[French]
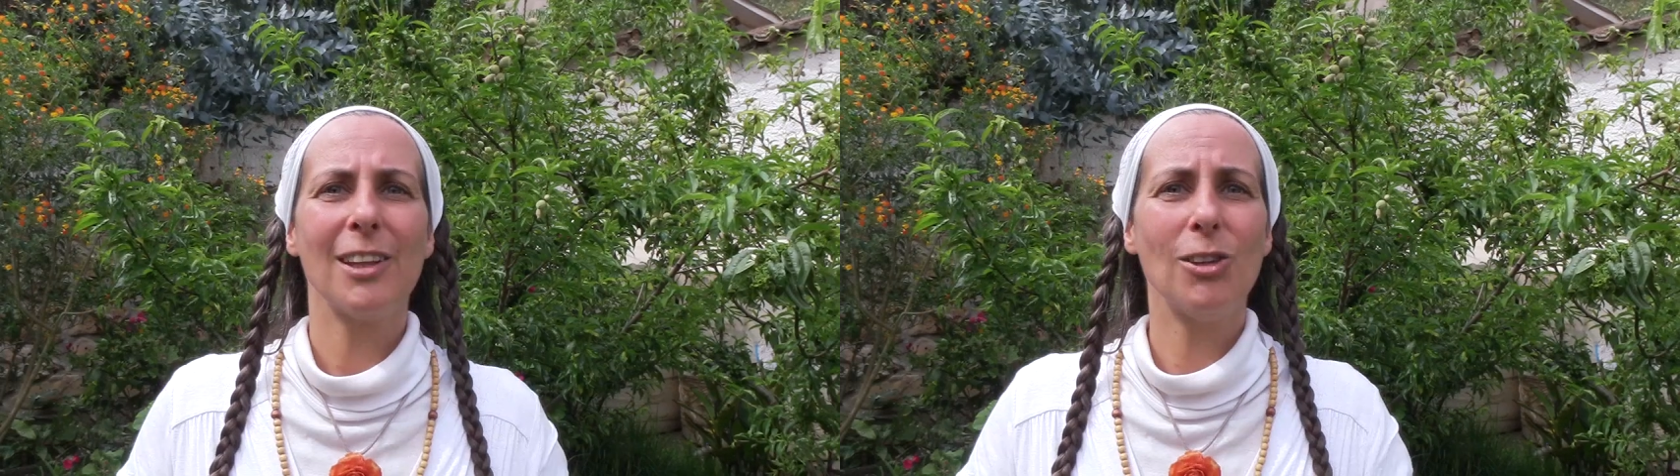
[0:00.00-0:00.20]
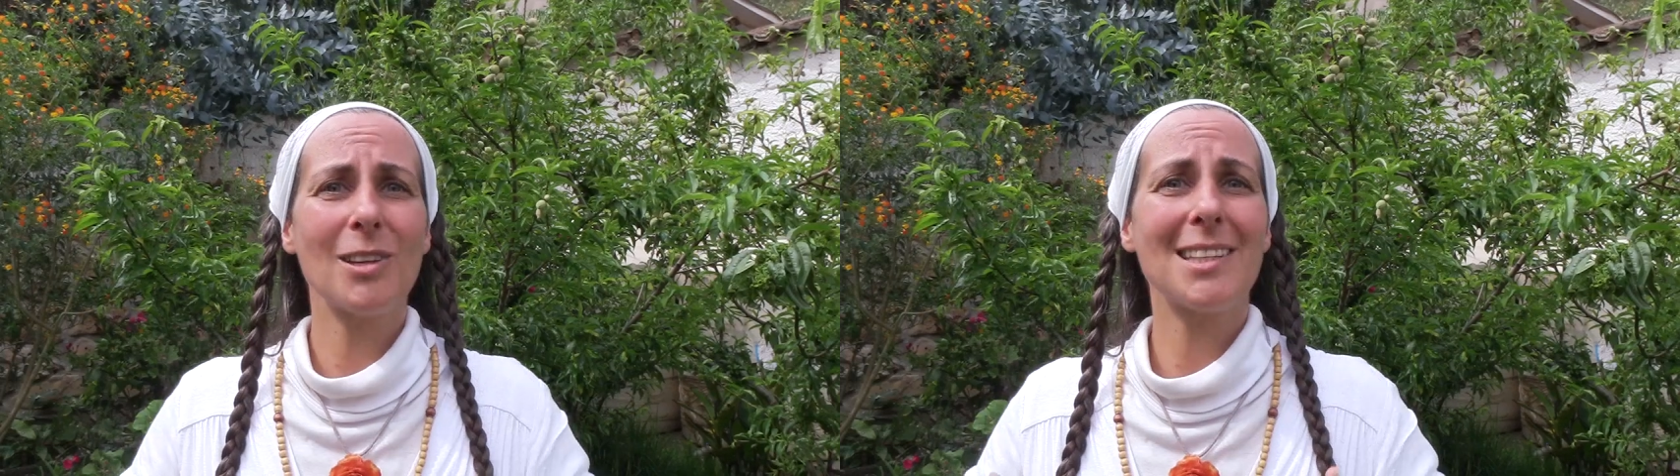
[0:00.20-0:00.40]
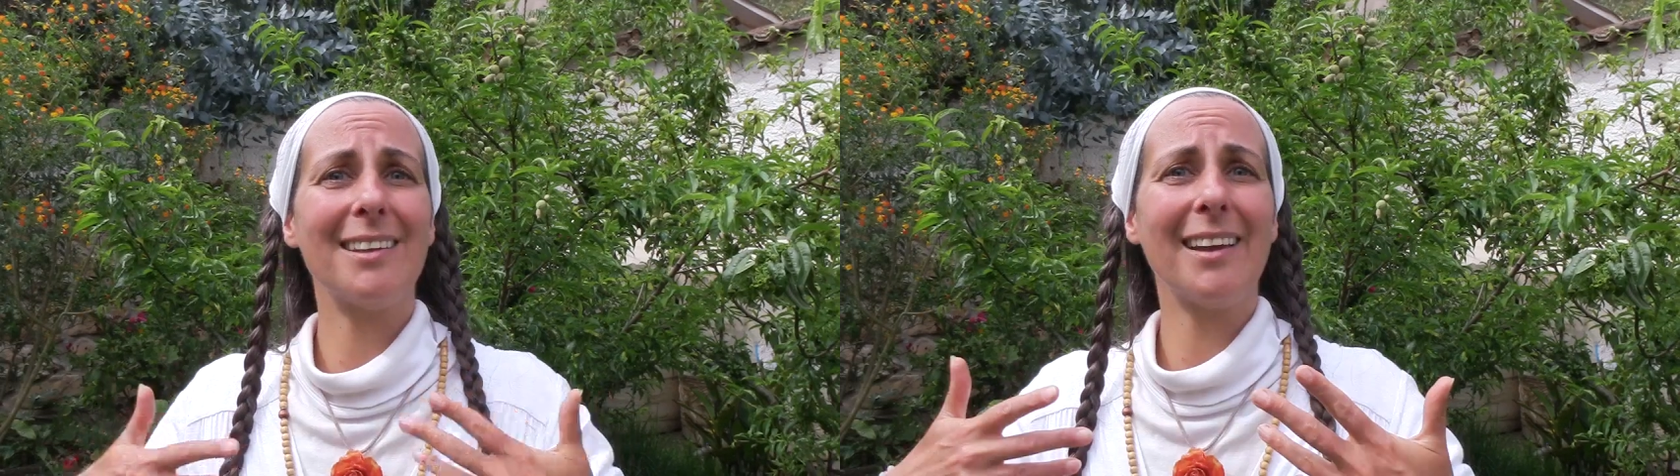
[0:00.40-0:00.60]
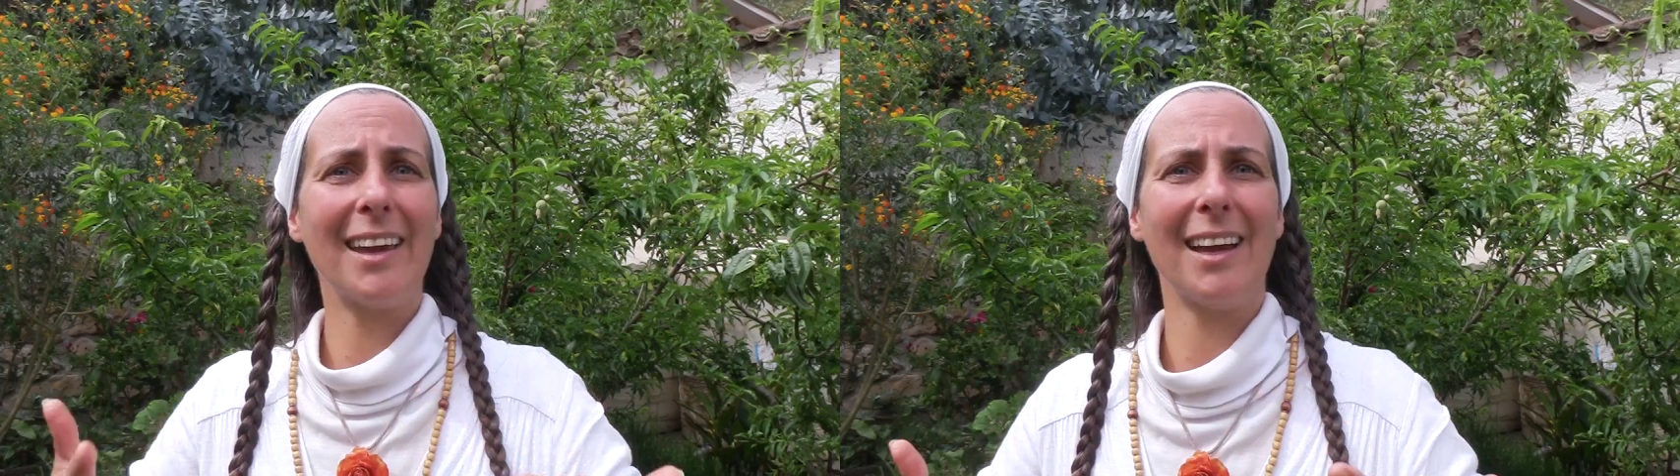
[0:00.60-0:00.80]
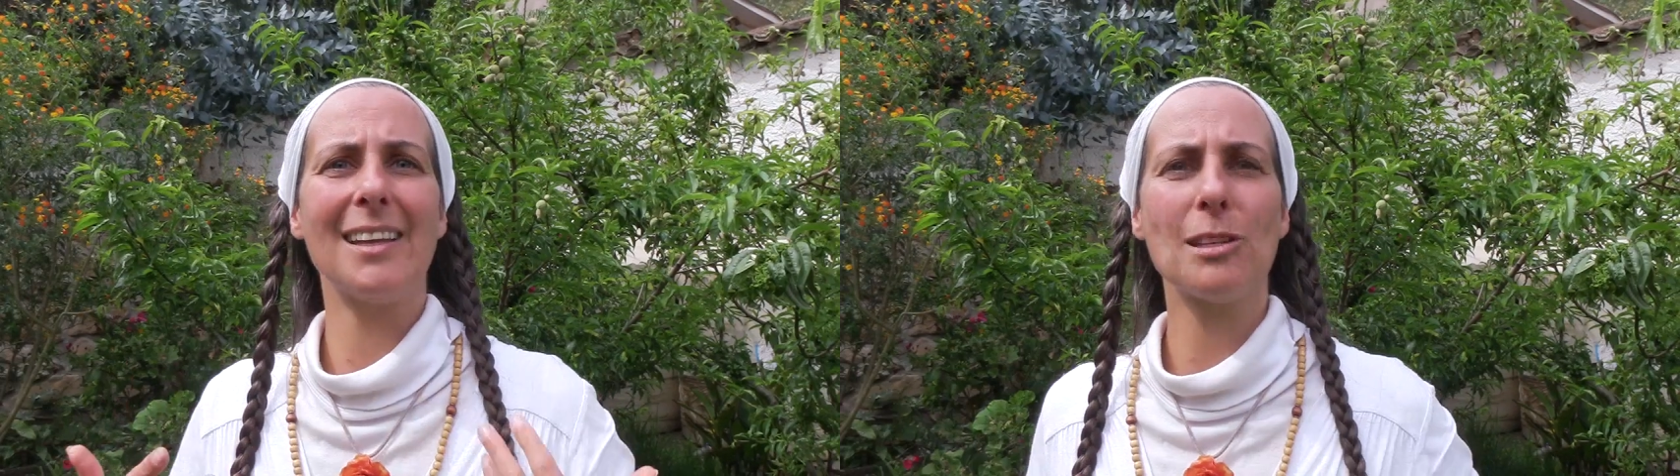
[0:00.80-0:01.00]
dans cette
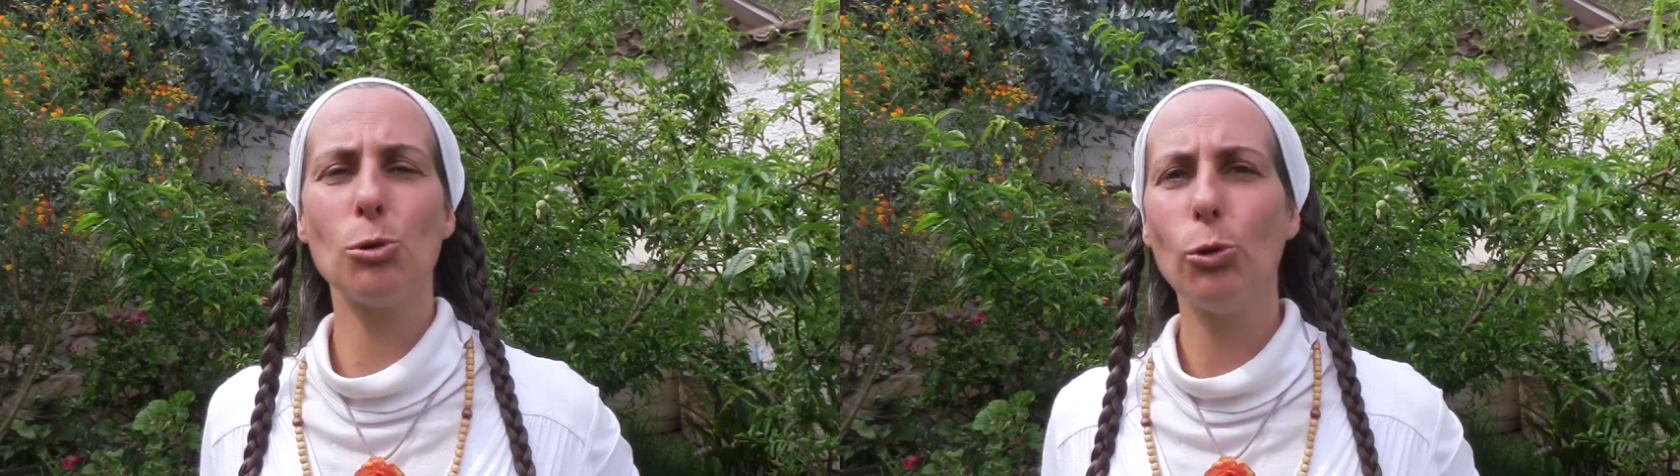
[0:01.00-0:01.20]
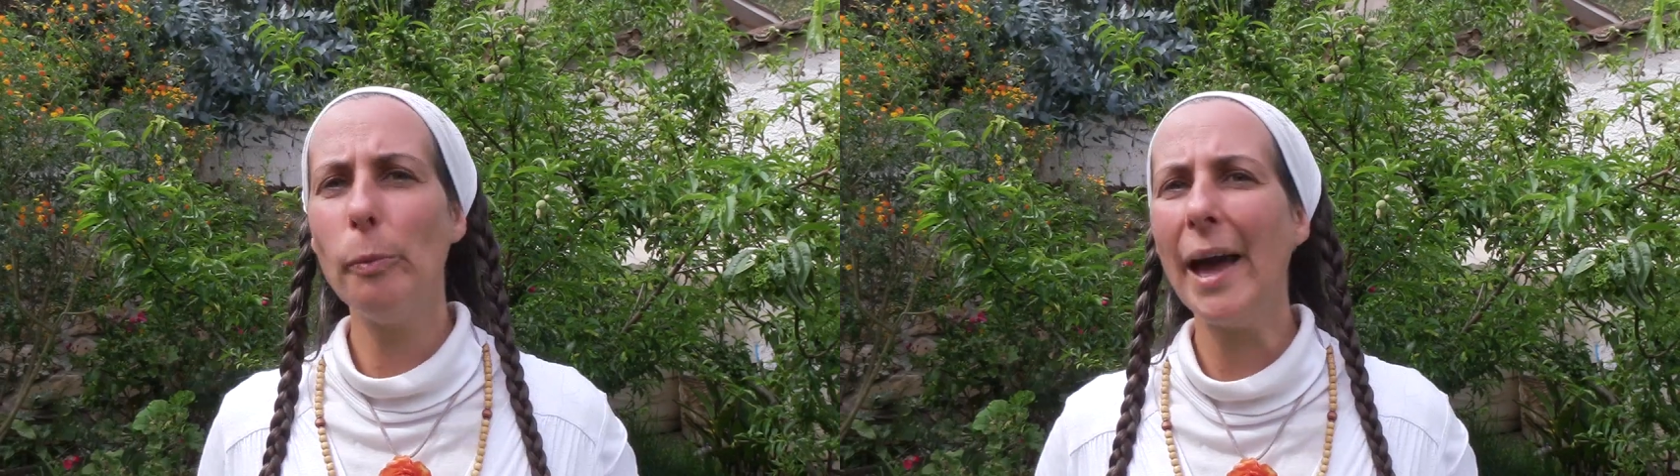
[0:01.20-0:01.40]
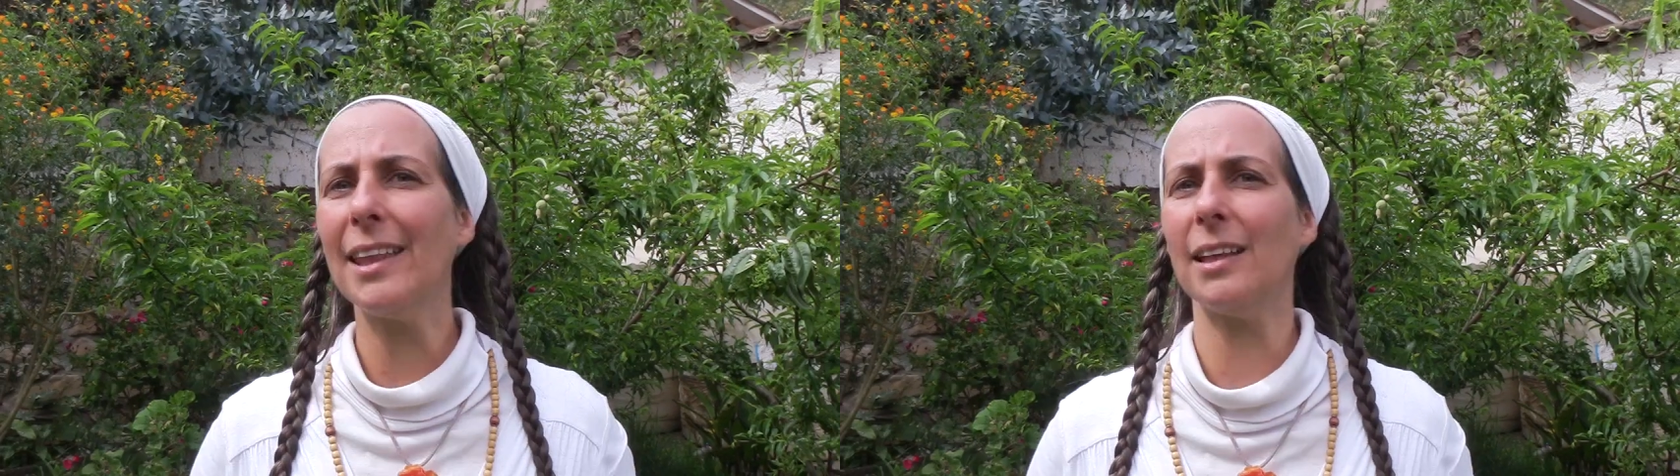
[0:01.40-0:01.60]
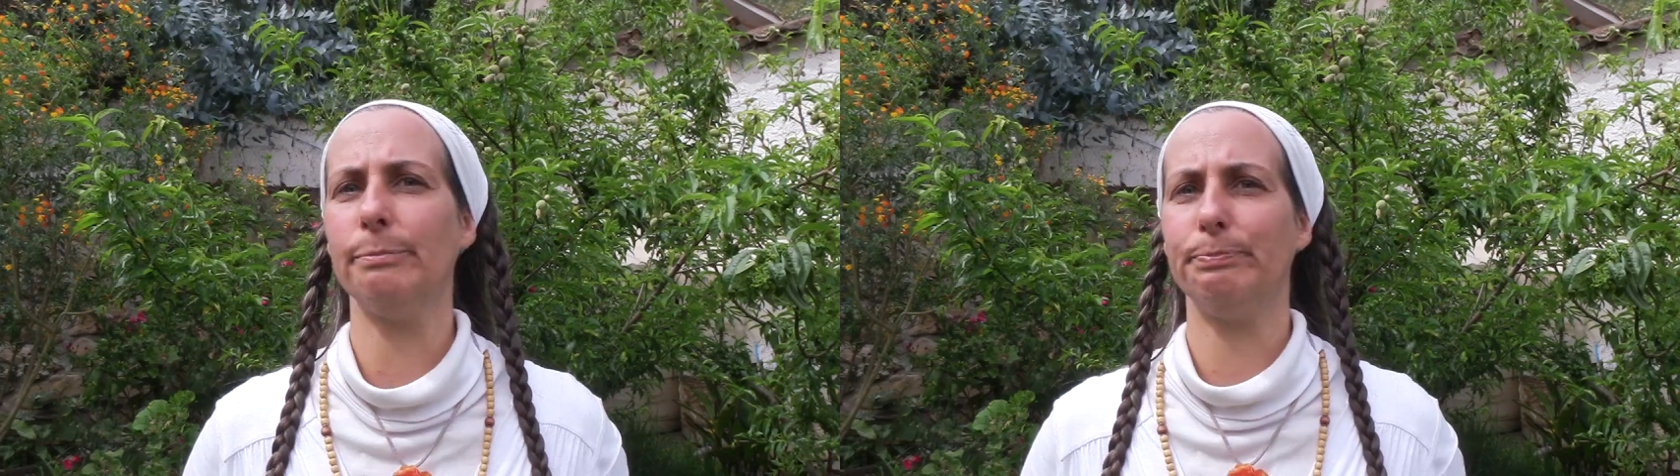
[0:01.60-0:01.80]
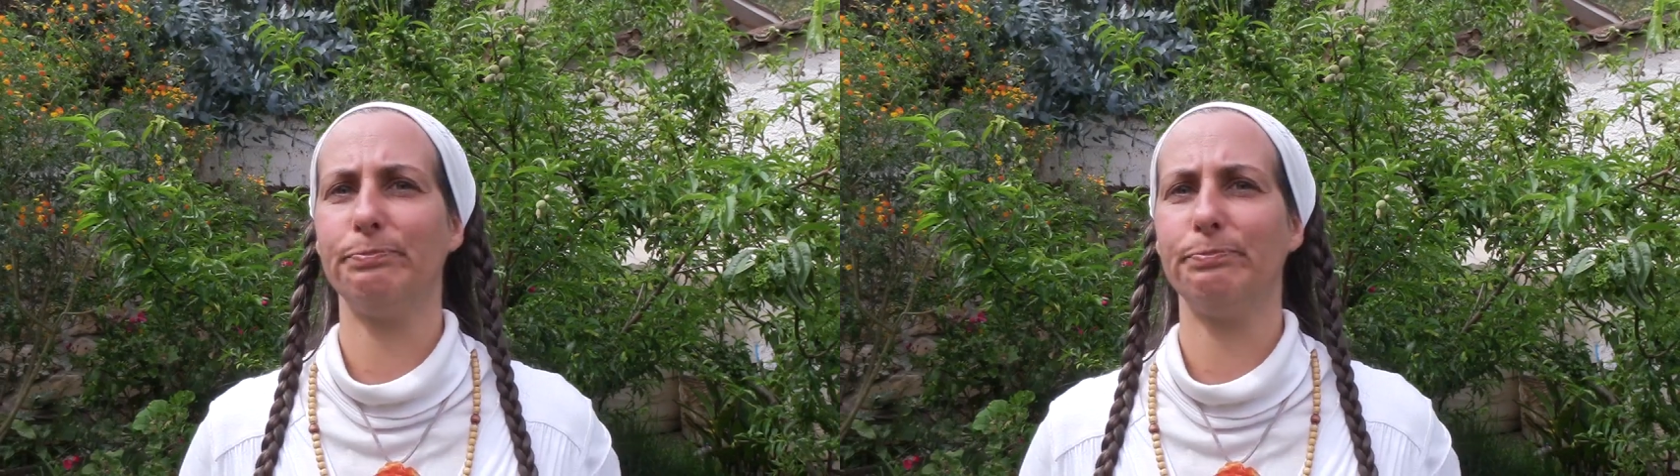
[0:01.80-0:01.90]
incarnation humaine.